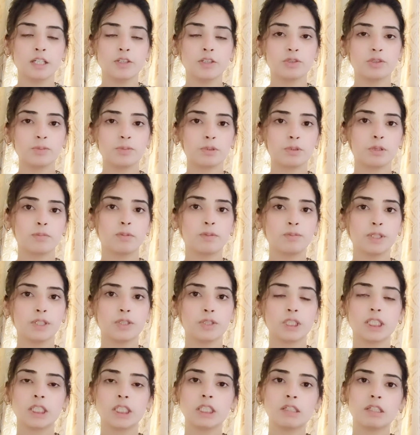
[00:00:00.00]
तो प्रॉब्लम ये
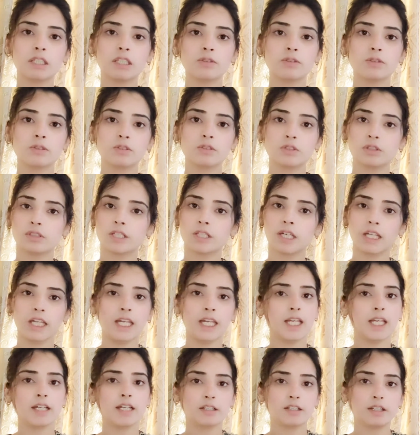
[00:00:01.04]
होती थी कि वो
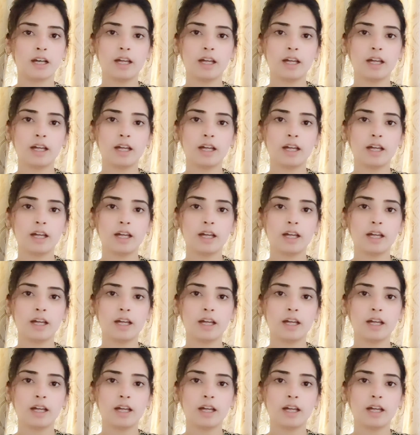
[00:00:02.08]
ए,